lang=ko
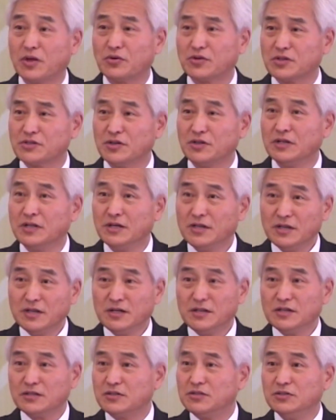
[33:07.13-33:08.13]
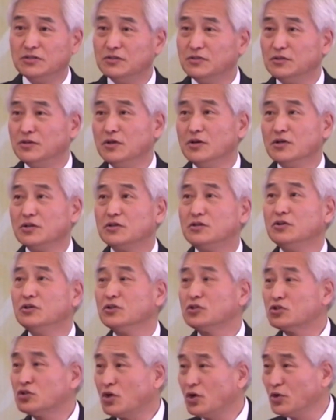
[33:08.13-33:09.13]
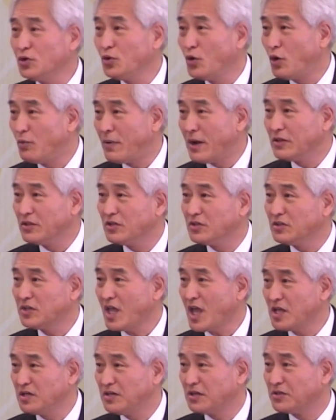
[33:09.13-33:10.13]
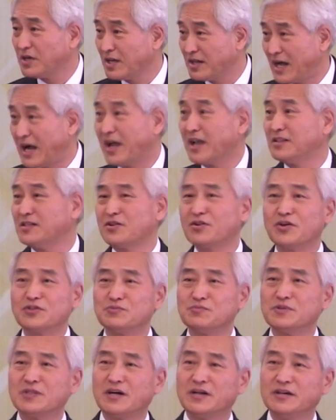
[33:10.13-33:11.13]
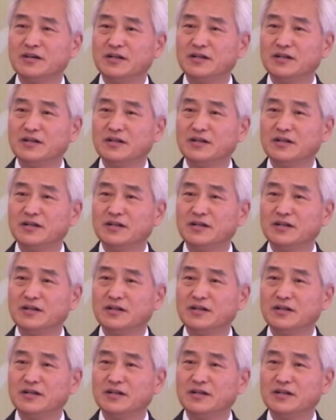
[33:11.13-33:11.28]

그래서 그, 그 철로 만든 탱크가 그렇게 강했다는 것입니다.